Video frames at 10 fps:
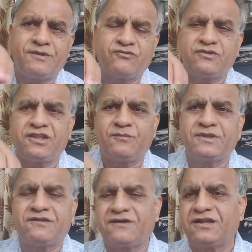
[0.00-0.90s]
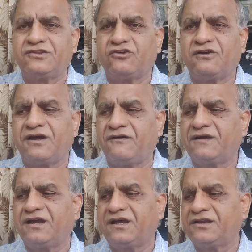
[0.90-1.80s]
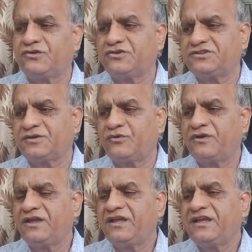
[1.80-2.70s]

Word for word: మేము దీని మీద వాళ్ళతో అవగాహనకు వచ్చాము